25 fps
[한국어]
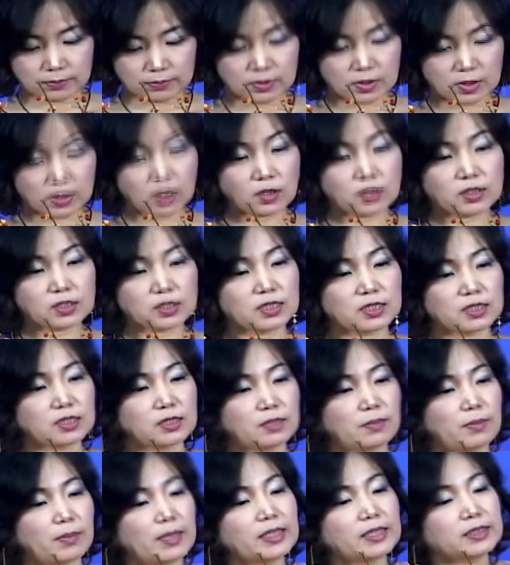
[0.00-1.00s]
역시 이제
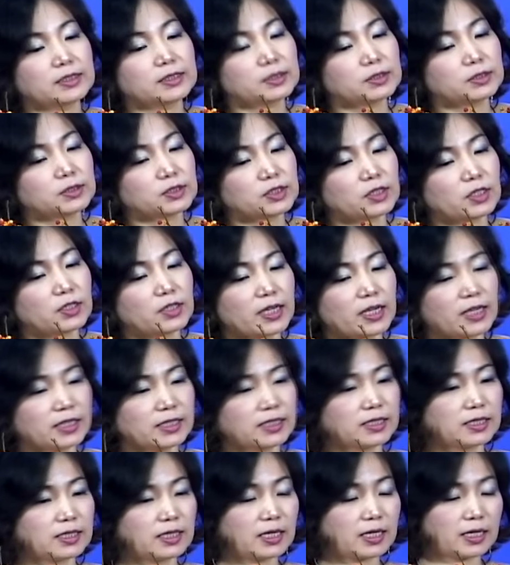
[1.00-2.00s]
메스로
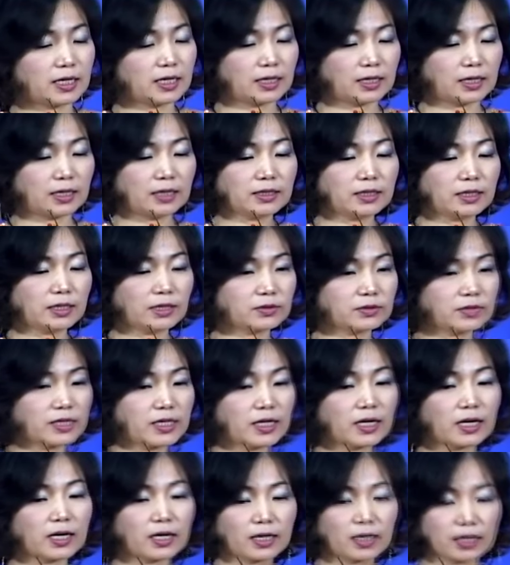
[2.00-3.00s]
처리했다 한다고
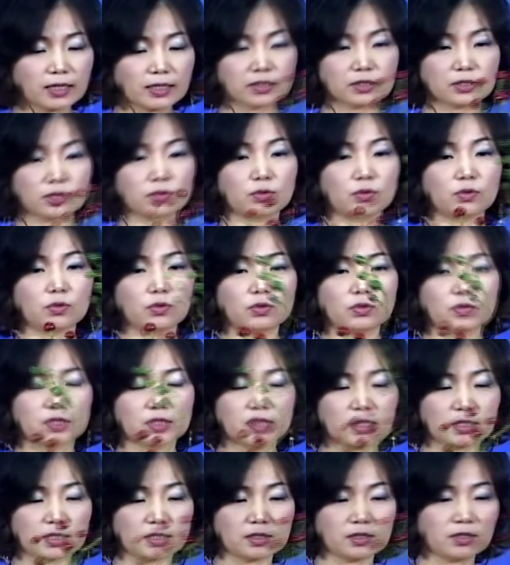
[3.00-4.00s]
생각하시고
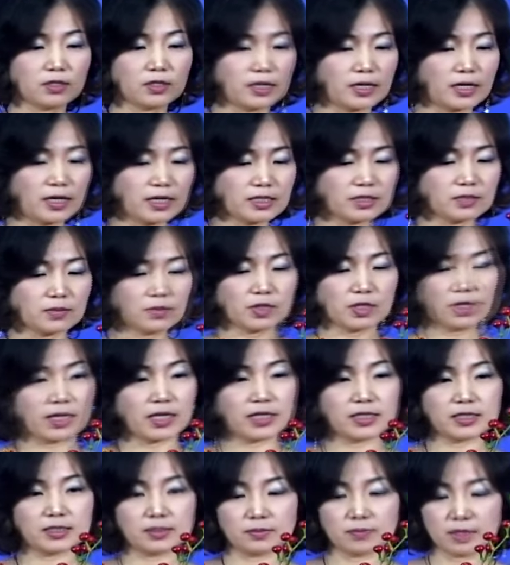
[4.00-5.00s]
이제 처리를 하시면
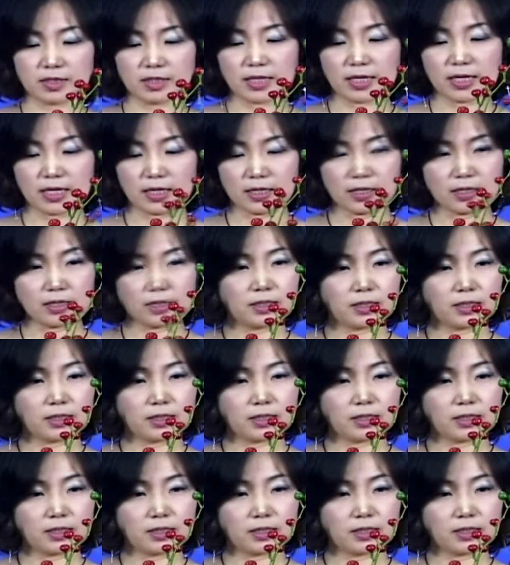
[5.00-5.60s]
되겠습니다.